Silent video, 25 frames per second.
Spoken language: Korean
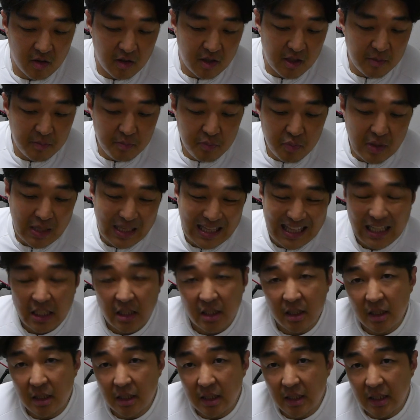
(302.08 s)
이쁘게
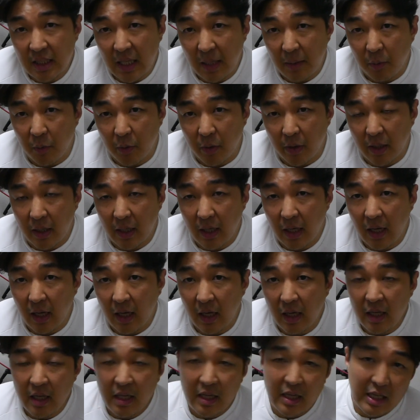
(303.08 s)
사진을 찍다 보니까
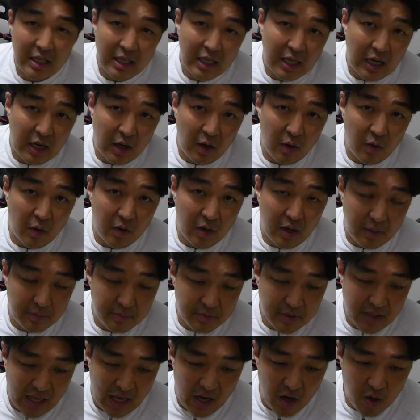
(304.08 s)
어,
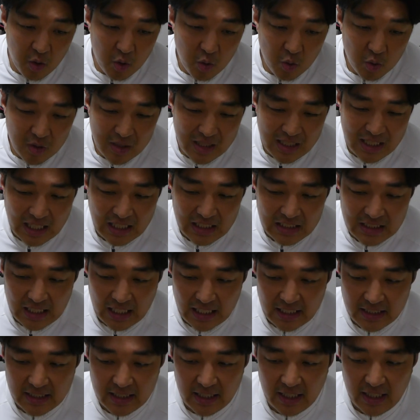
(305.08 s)
갑자기 에어로틱한
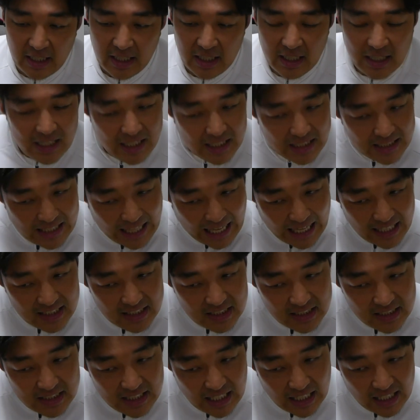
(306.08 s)
자세,
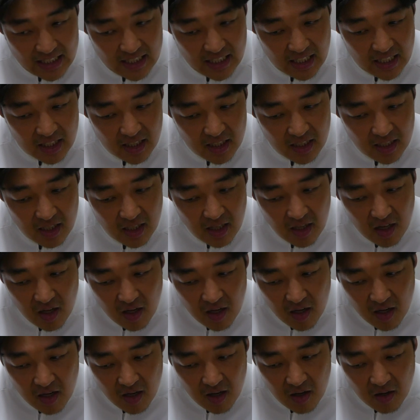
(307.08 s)
낮은 자세를
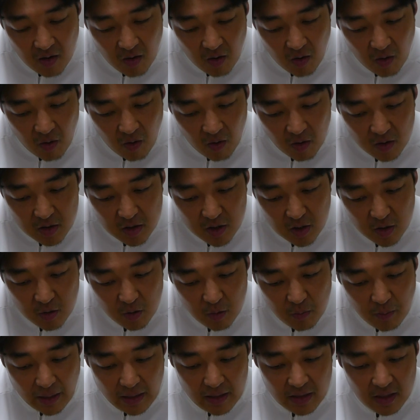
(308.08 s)
어, 억지로
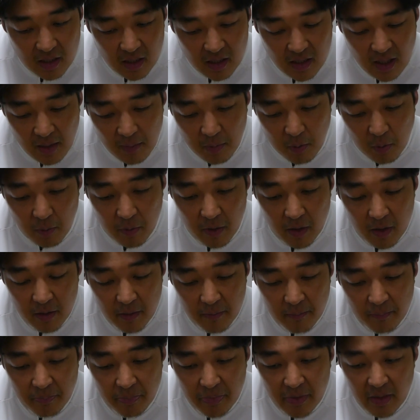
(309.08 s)
만들다 보면
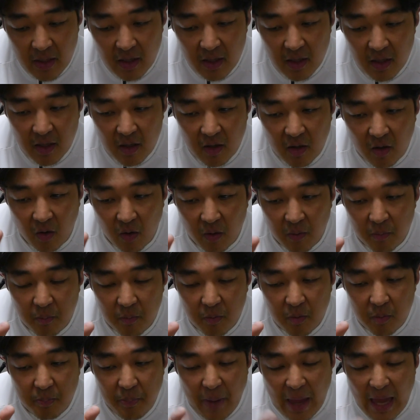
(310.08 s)

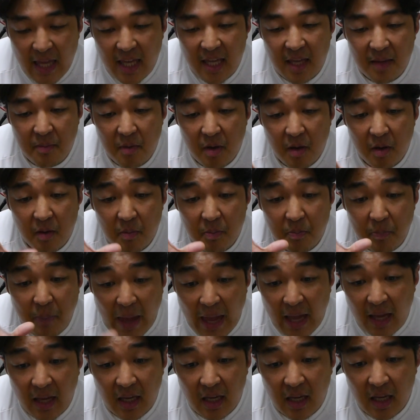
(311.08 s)
100이면
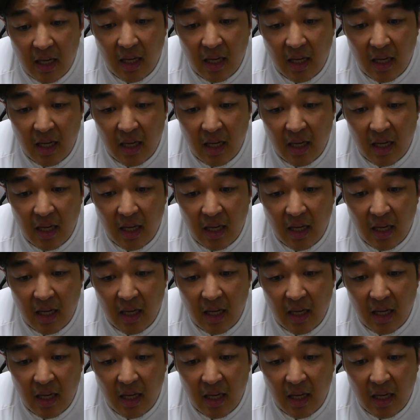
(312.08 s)
100